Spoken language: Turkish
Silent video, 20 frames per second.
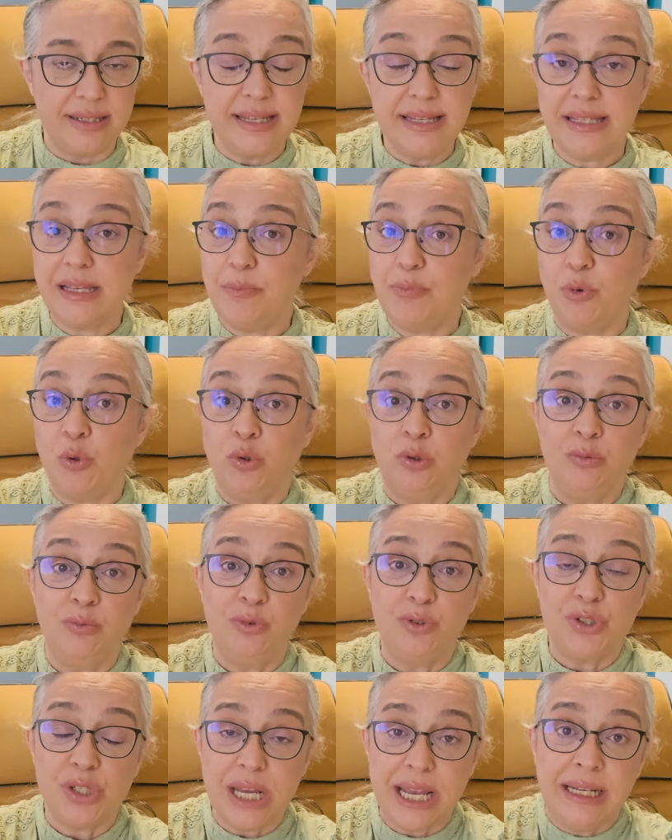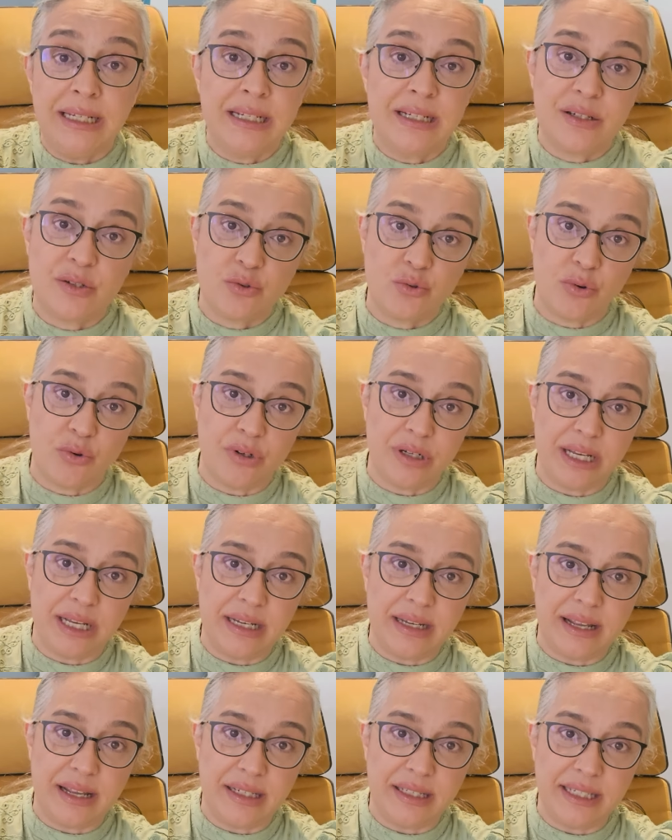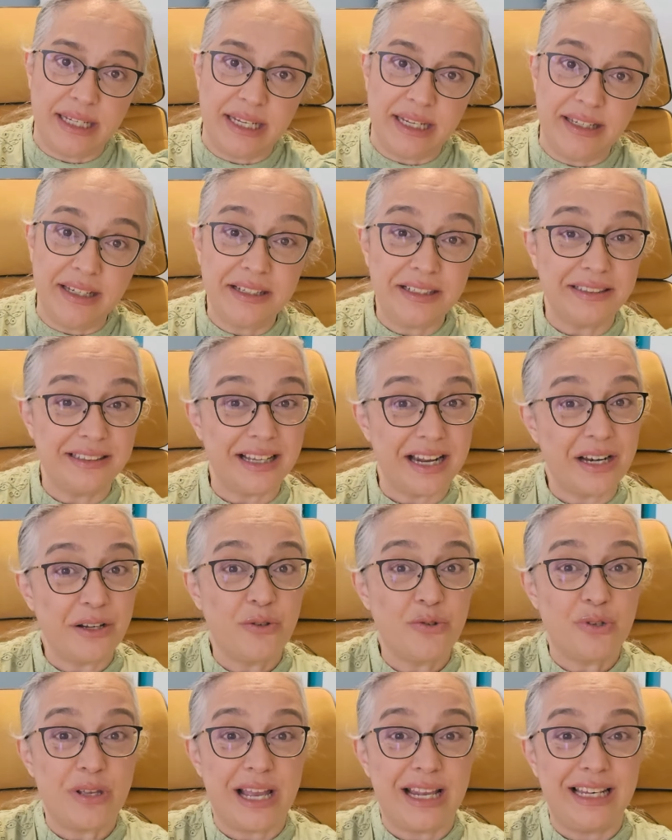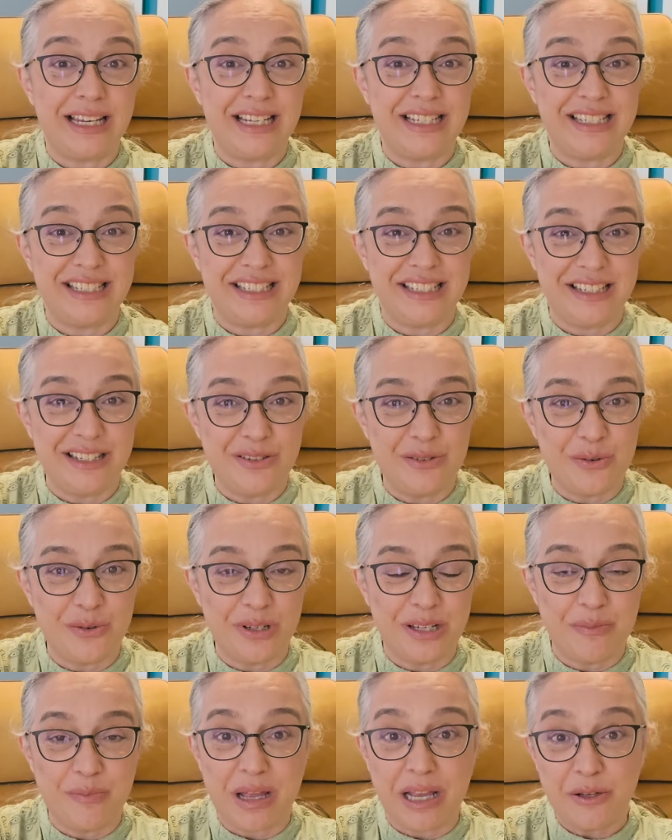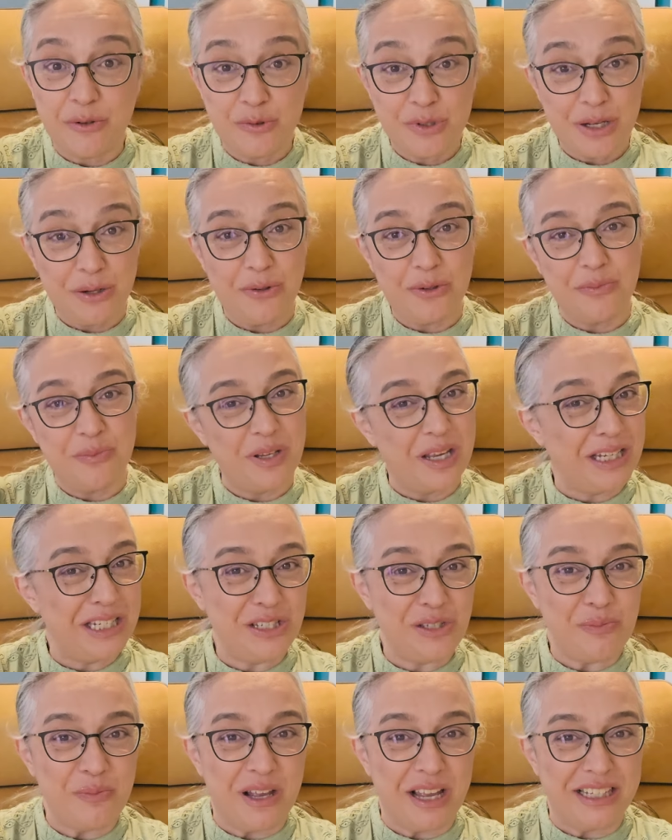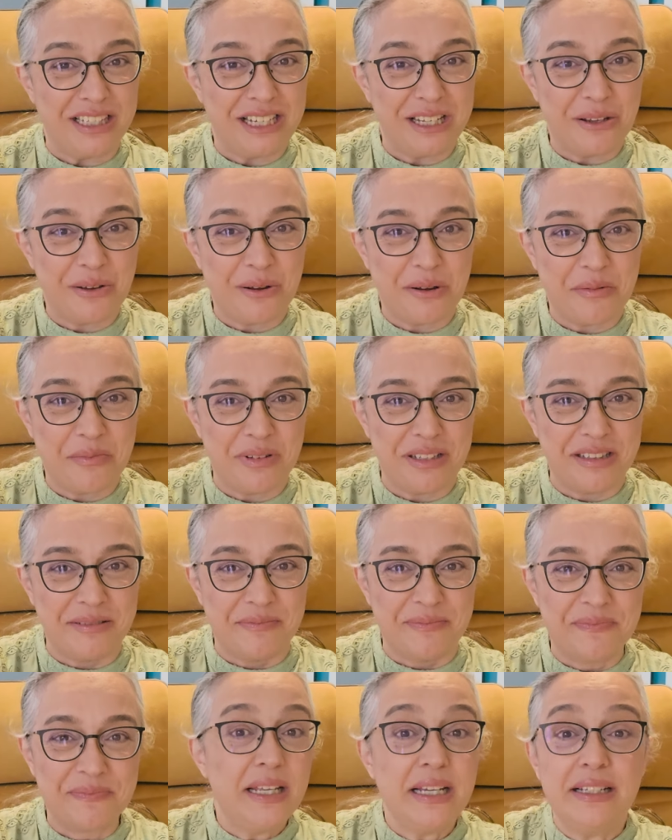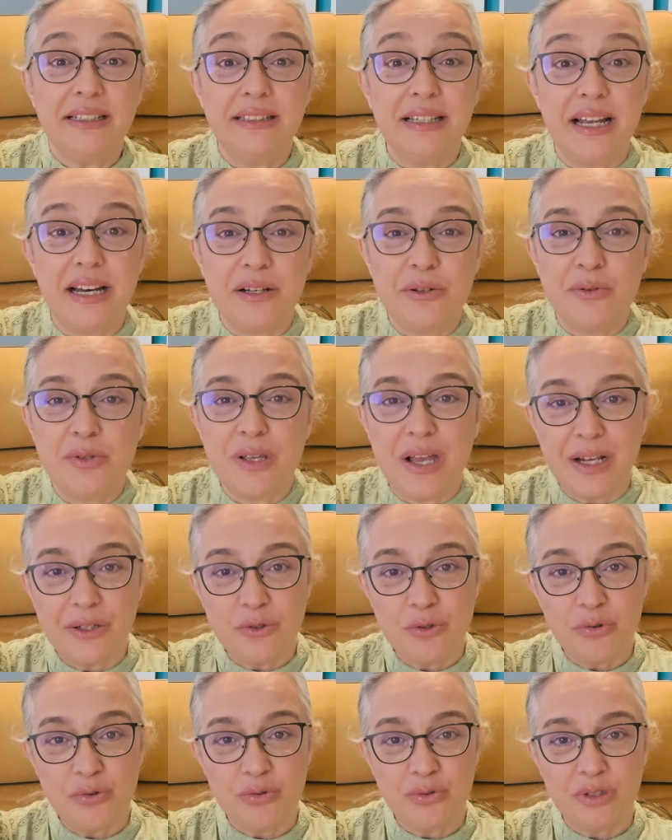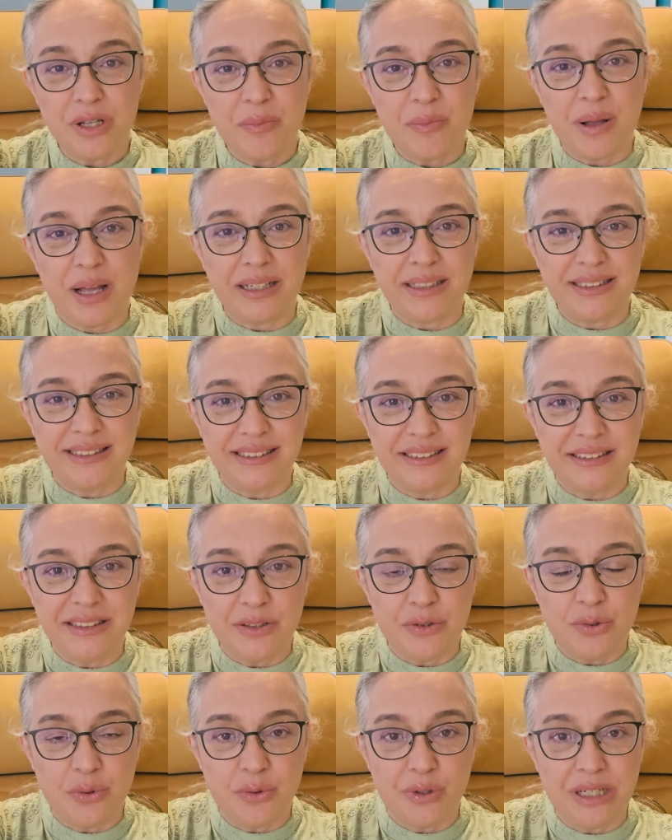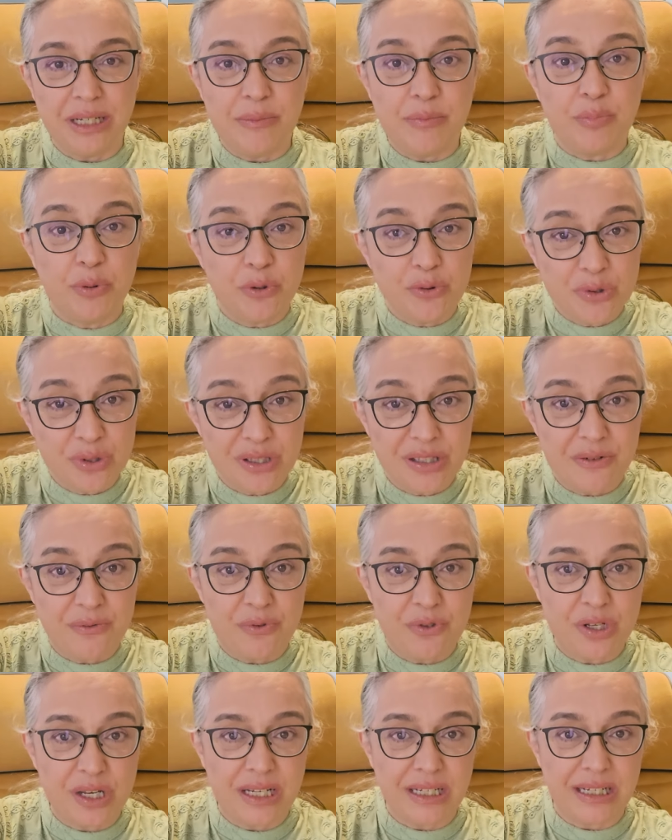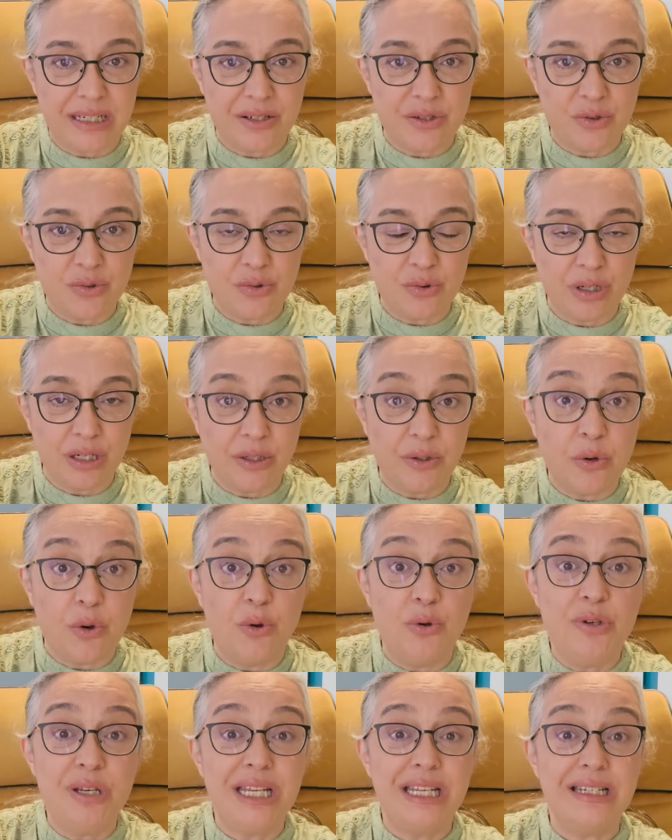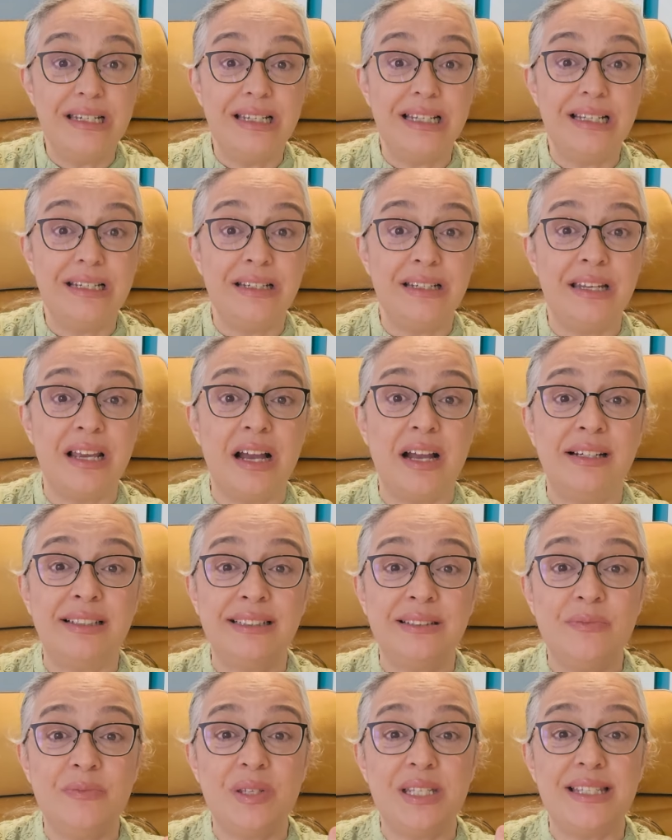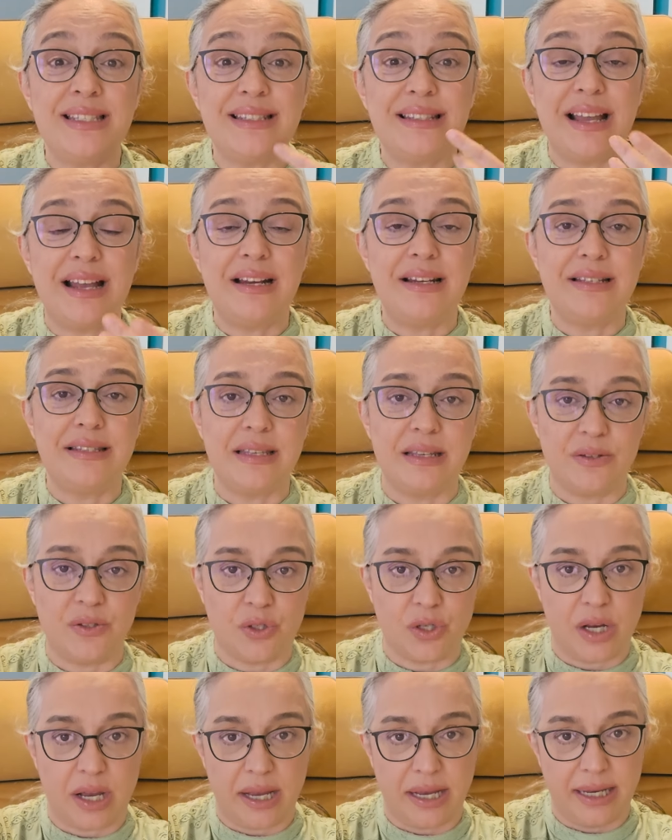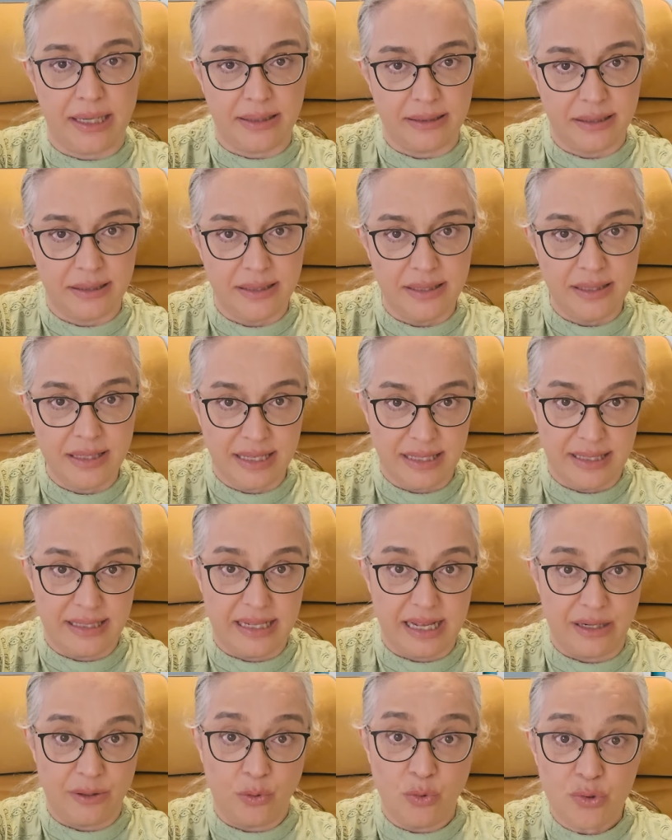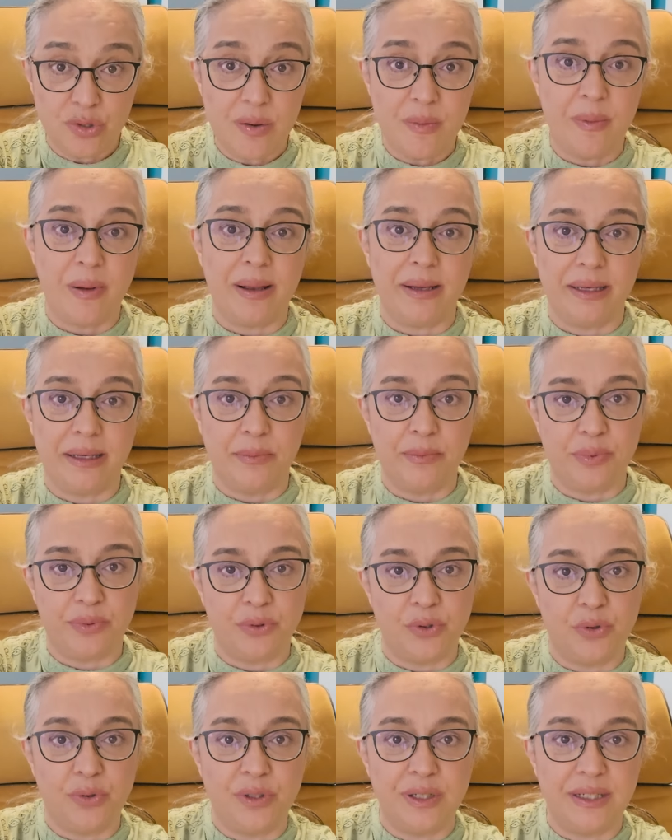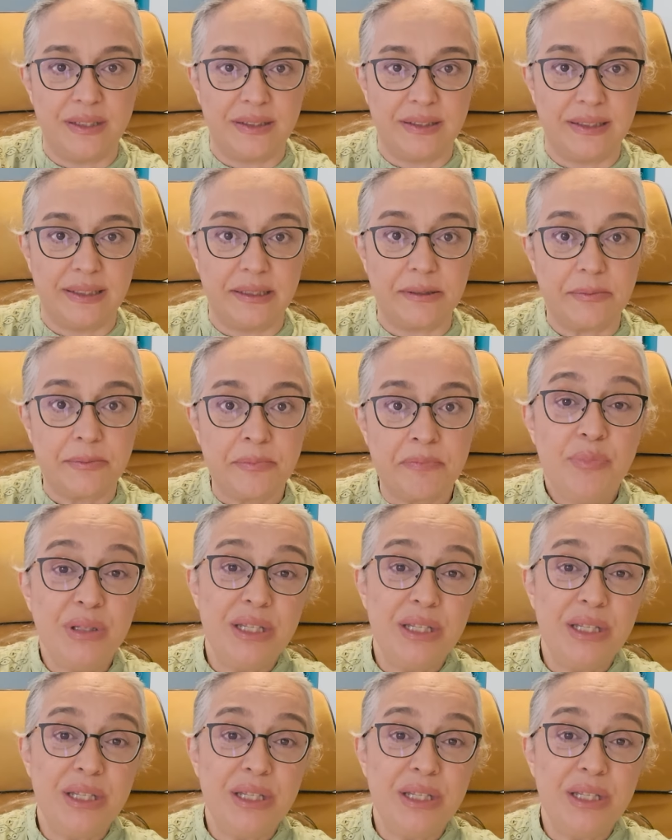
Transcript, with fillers: Siz hep olumlu şeyleri söyleyin anneye. Ne kadar güzelleştiğini söyleyin. Ben güzel olmayan hiç hiçbir anne görmedim. Ne kadar güzel çocuğuna baktığını söyleyin. Pozitif şeyleri söyleyin. Önerileri yardım isterse şayet sizden. O zaman yapın önerileri.